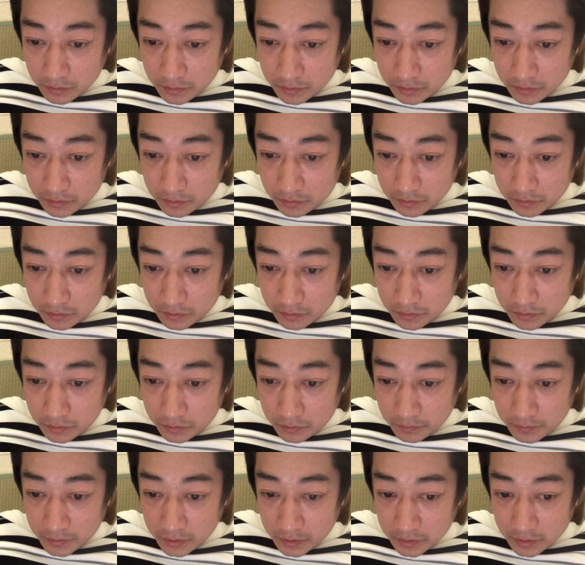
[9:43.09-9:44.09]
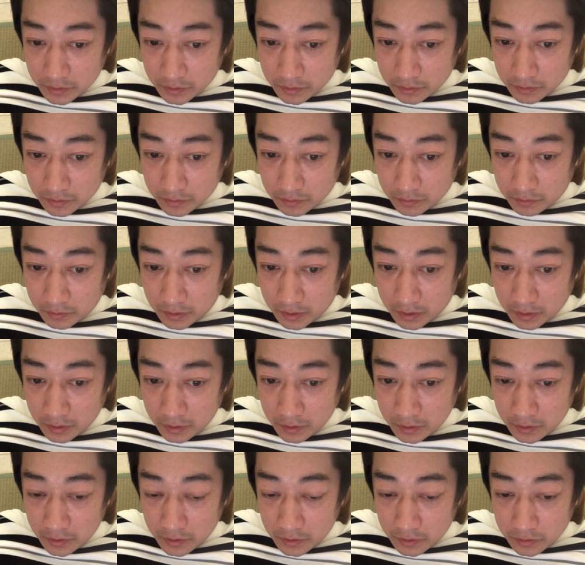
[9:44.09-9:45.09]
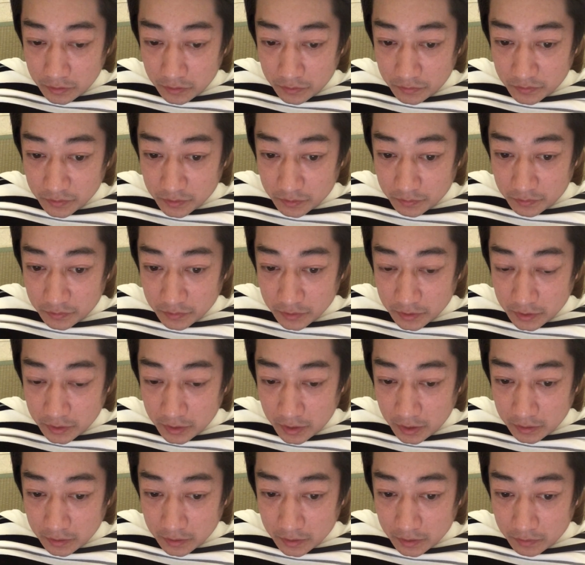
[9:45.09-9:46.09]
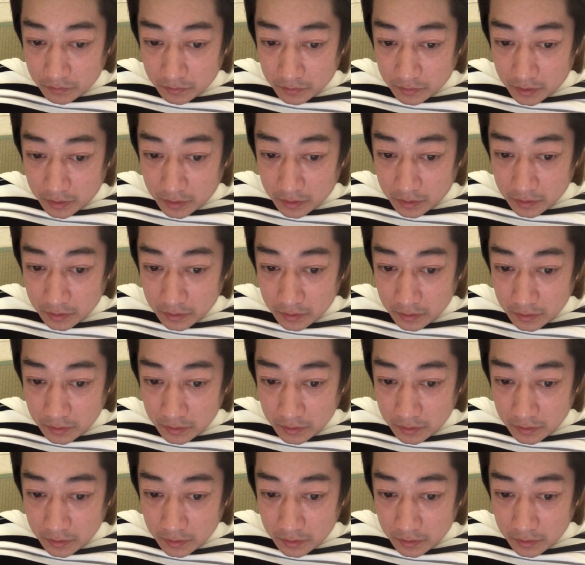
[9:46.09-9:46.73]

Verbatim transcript: 言うことを湯のみにするのはそもそも危険なのだ